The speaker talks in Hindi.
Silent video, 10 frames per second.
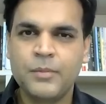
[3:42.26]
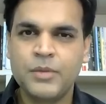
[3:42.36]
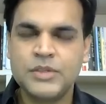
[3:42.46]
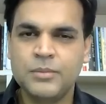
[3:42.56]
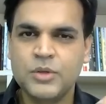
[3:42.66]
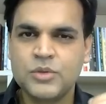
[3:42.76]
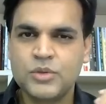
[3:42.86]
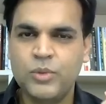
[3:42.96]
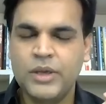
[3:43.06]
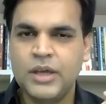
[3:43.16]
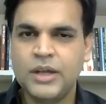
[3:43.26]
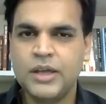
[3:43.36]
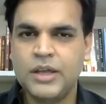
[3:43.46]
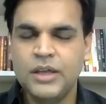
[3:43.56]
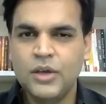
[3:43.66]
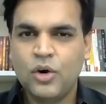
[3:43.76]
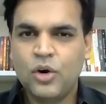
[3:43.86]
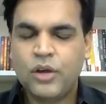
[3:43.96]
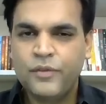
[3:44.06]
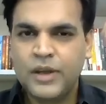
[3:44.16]
बस हमने उसको स्वीकार करी
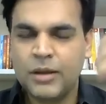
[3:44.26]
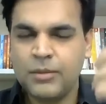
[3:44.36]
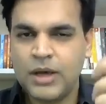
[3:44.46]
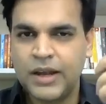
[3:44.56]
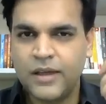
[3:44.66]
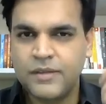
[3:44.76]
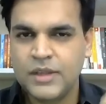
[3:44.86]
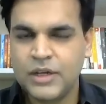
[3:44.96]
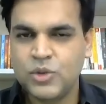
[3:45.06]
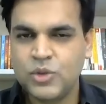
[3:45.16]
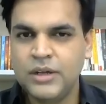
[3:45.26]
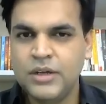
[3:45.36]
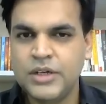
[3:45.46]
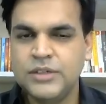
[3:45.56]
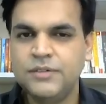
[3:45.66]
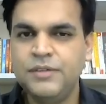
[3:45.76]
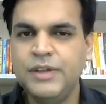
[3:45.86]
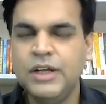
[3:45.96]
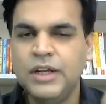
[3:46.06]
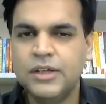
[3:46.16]
और फिर हमारे अंदर जो एनर्जी
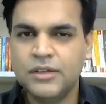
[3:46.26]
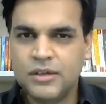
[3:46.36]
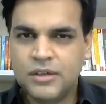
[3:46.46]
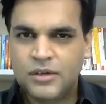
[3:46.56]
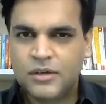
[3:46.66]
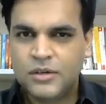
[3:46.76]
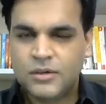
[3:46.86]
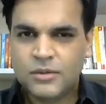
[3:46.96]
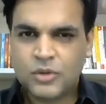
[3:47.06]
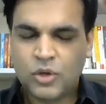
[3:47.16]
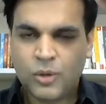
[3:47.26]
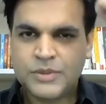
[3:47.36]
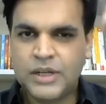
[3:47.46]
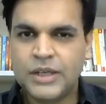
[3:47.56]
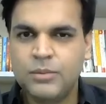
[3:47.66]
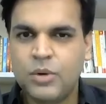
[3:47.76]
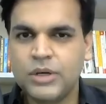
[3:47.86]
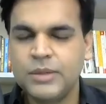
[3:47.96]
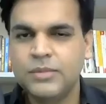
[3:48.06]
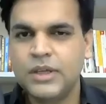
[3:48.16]
फील्ड टॉप से लेके
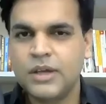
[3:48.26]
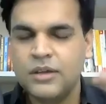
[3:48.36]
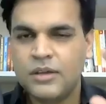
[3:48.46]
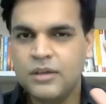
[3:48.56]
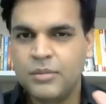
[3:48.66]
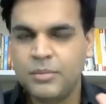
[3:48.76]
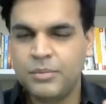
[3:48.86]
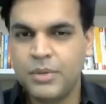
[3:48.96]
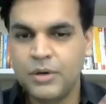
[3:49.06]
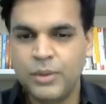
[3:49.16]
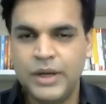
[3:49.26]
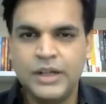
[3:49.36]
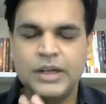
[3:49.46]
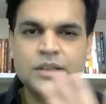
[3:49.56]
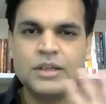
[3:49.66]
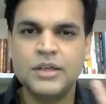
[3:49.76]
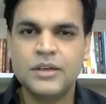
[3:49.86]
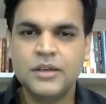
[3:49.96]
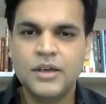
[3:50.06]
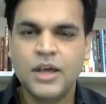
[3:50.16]
बॉटम तक परवेड करती है
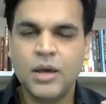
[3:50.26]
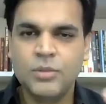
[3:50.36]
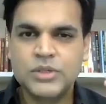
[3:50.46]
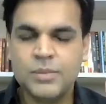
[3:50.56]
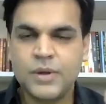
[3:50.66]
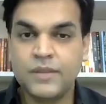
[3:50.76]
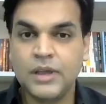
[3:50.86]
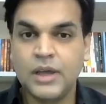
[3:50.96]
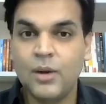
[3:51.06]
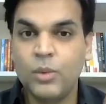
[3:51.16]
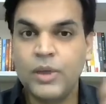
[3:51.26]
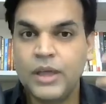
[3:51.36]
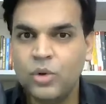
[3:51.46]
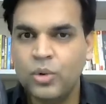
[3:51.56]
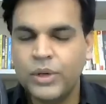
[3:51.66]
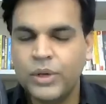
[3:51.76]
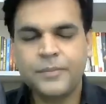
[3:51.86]
हम उसके प्रति अवेयर हुए